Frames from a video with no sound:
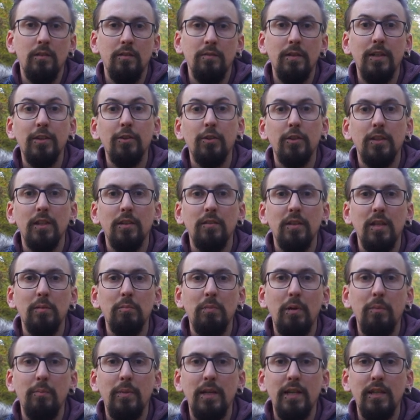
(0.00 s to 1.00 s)
Falls euch das
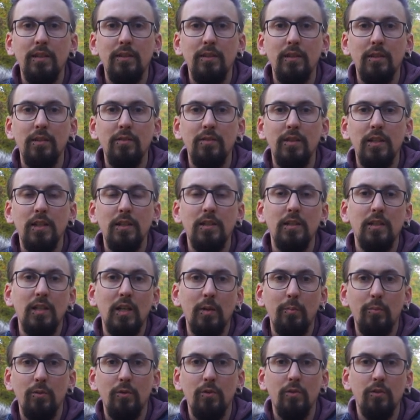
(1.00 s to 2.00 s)
Thema mehr interessiert, ich
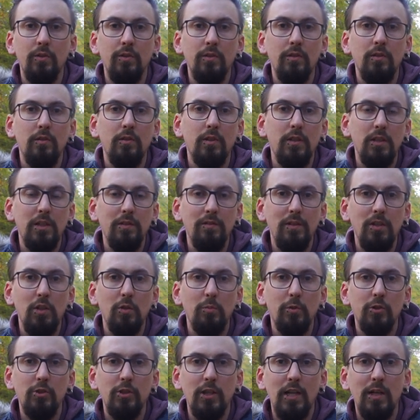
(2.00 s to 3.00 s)
habe unten in die
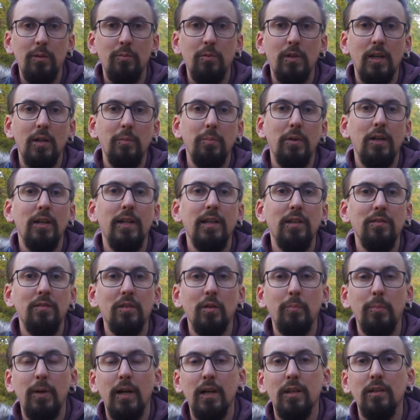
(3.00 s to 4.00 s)
Videobeschreibung ein paar Links
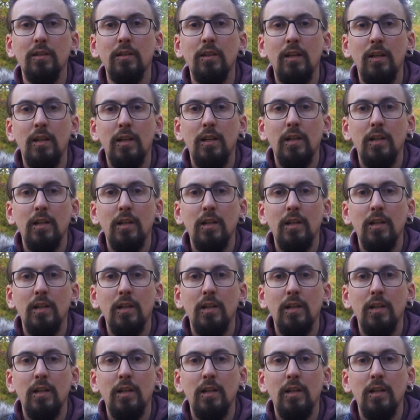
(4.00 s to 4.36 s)
gepackt,